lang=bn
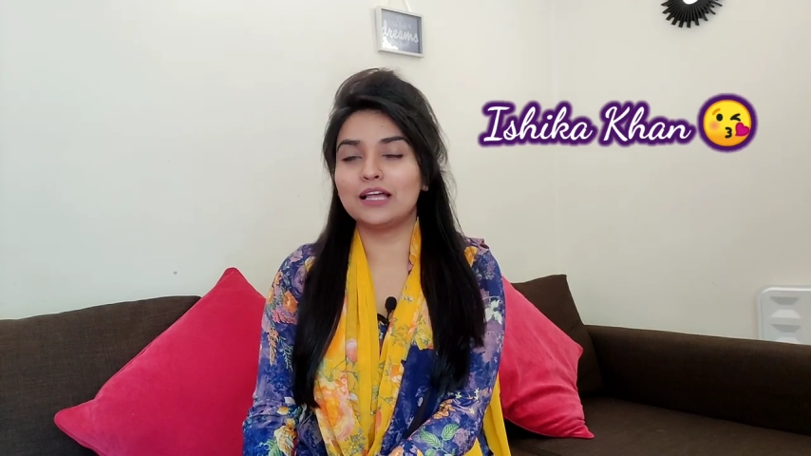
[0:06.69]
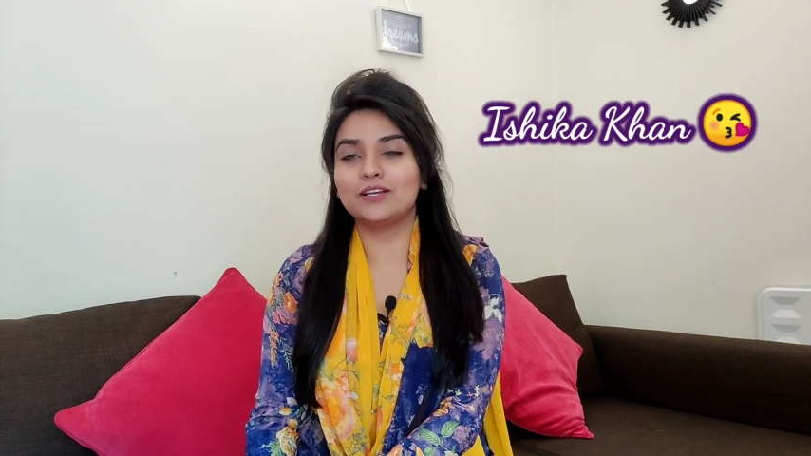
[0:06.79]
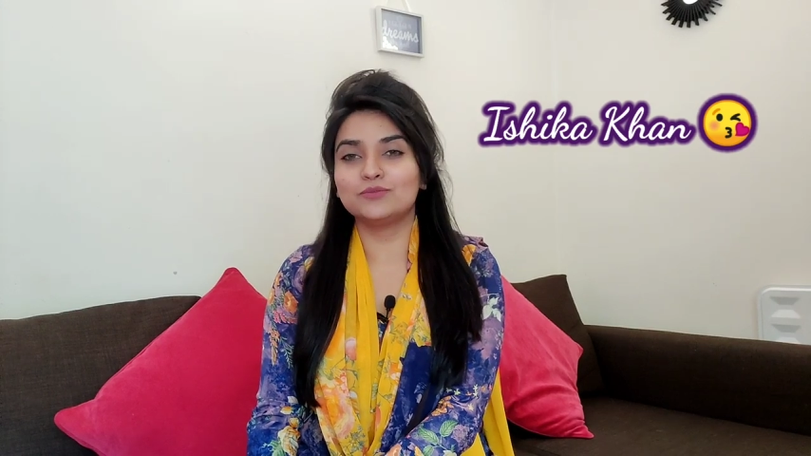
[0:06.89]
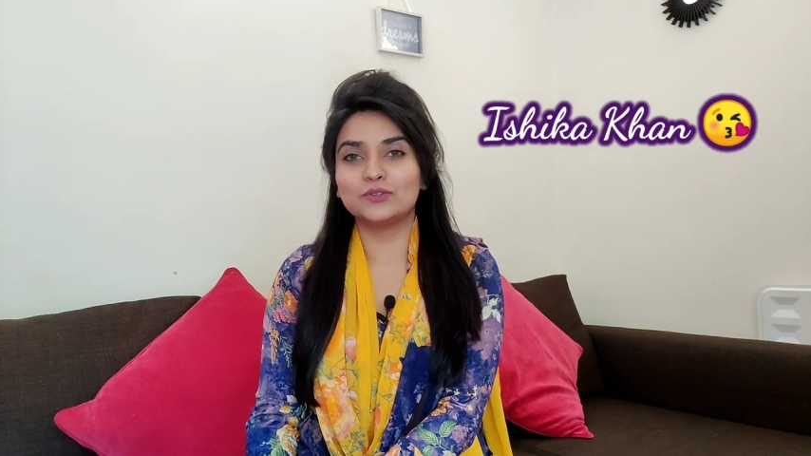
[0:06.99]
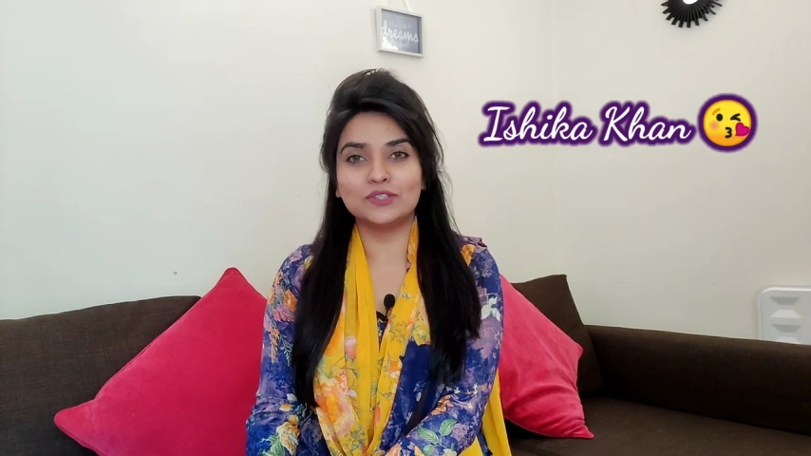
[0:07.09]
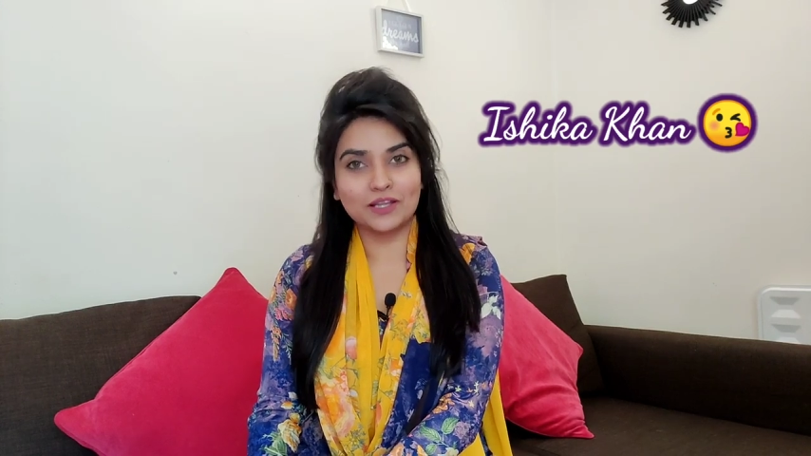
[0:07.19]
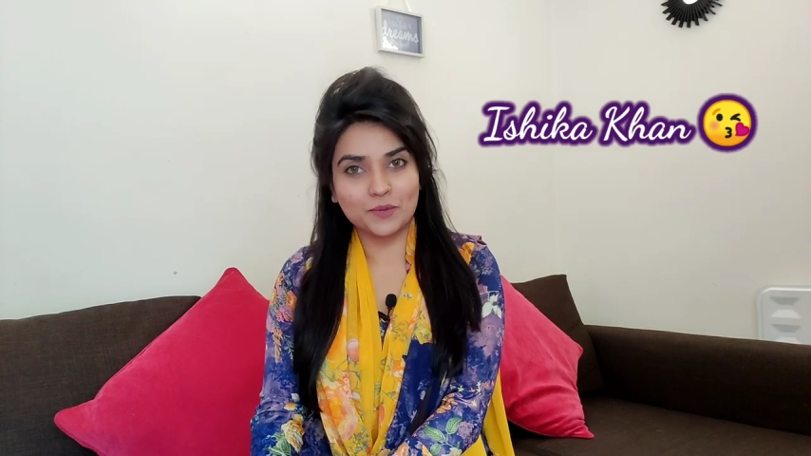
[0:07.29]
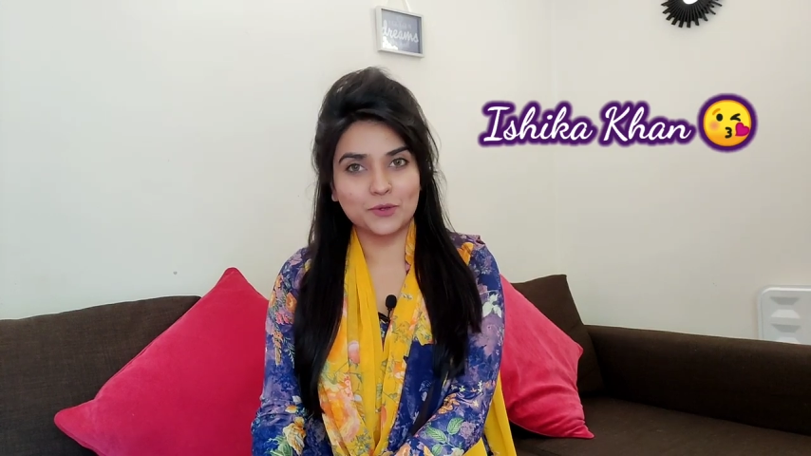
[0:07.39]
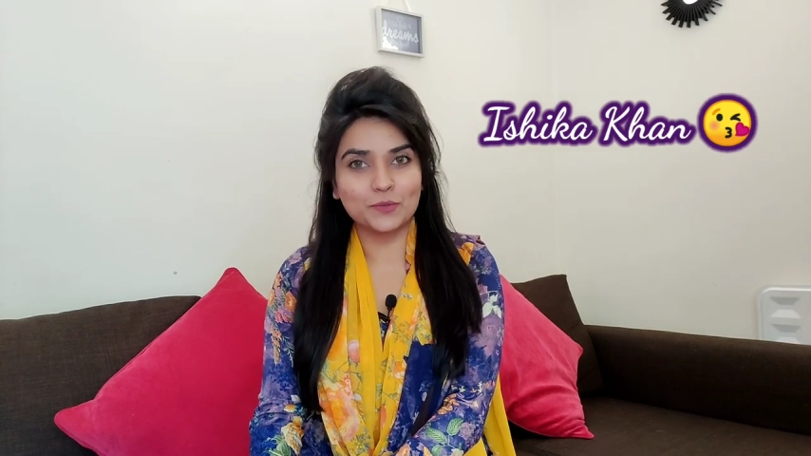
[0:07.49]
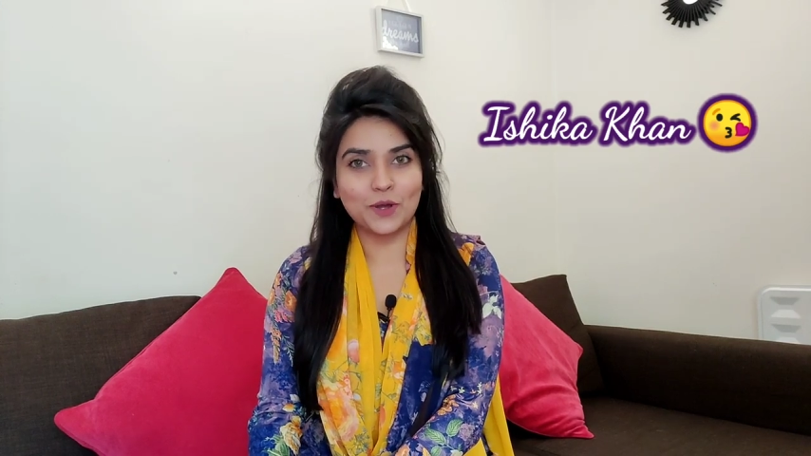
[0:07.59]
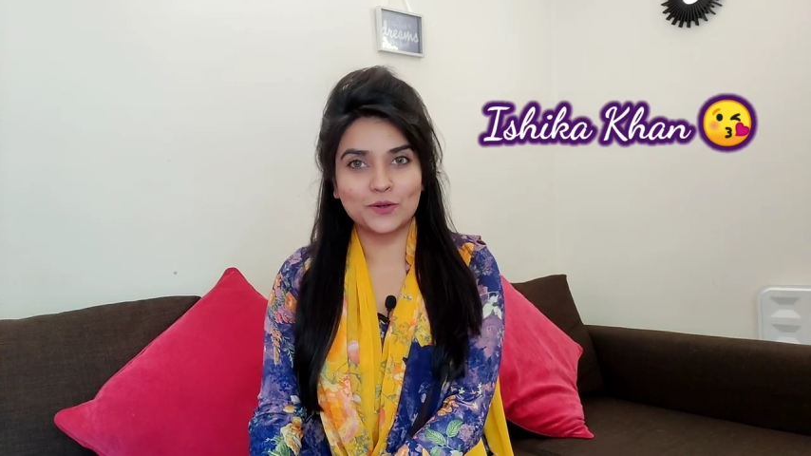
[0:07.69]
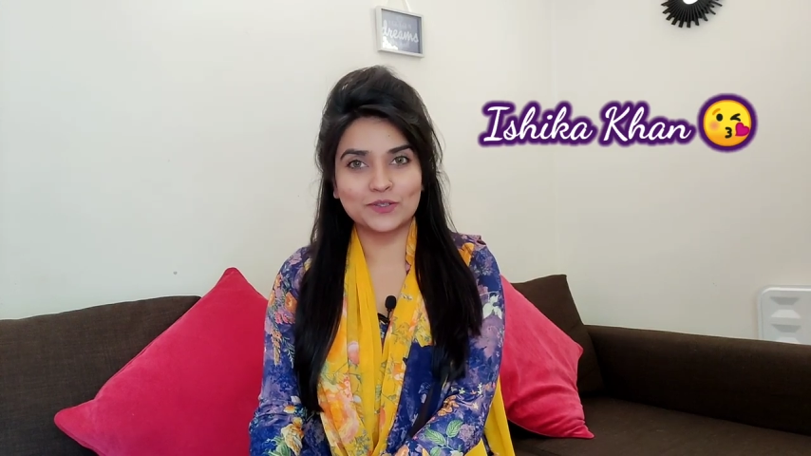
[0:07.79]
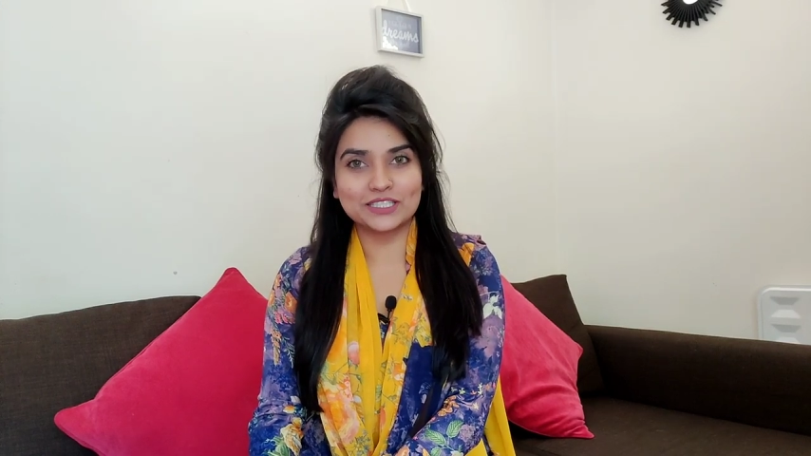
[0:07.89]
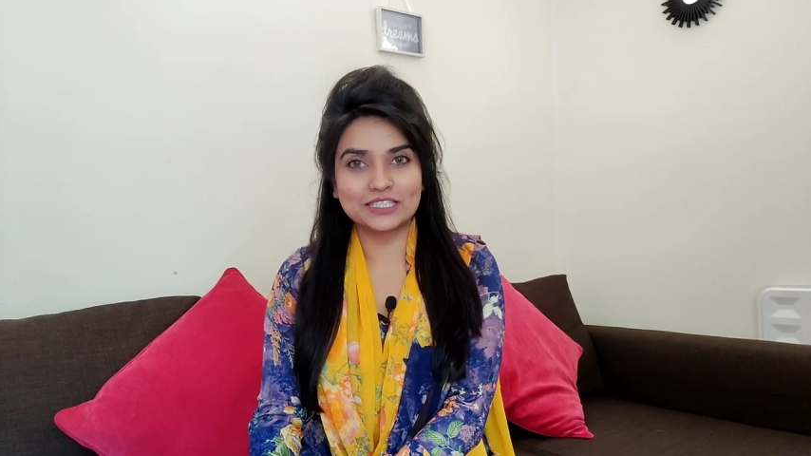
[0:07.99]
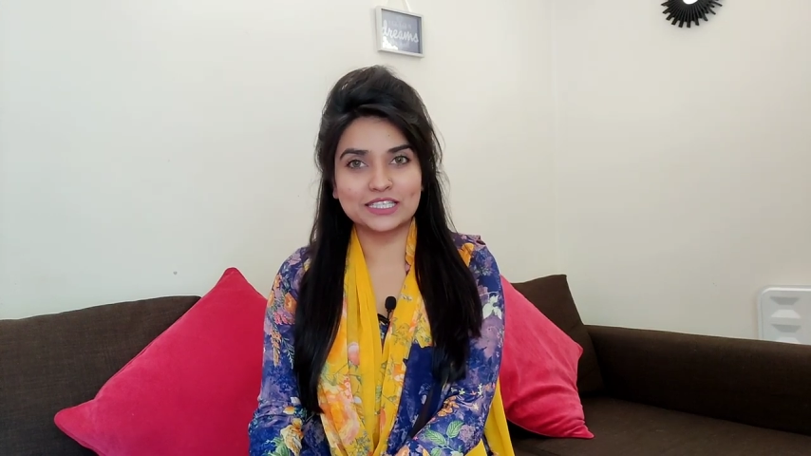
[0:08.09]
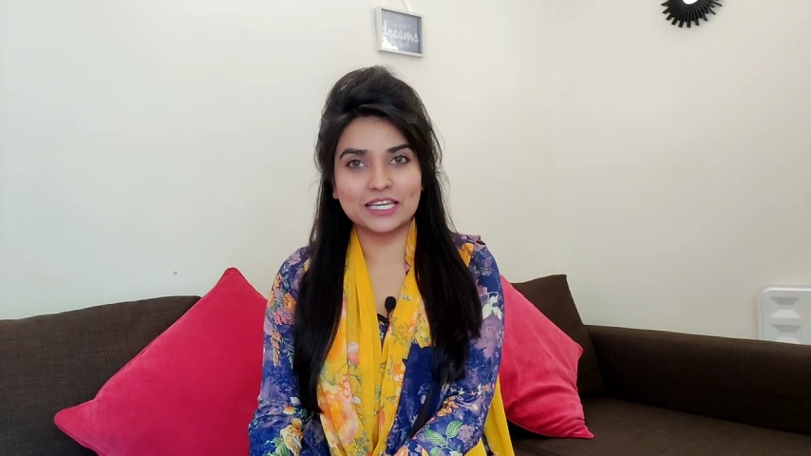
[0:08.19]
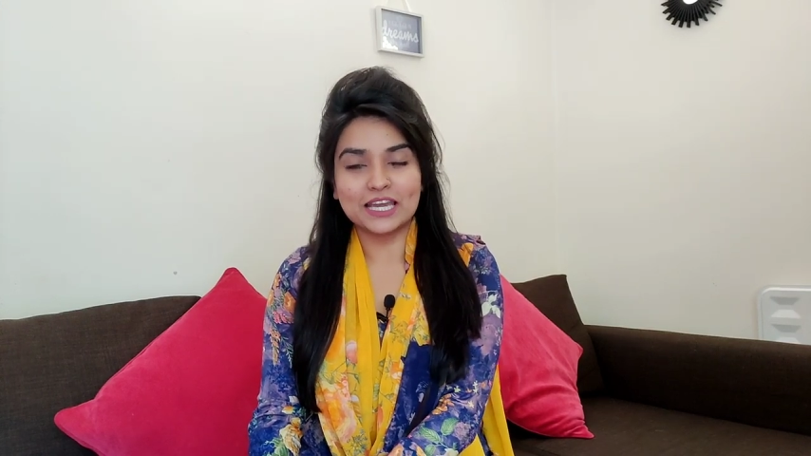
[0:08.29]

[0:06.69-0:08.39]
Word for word: আলহামদুলিল্লাহ আমিও ভালো আছি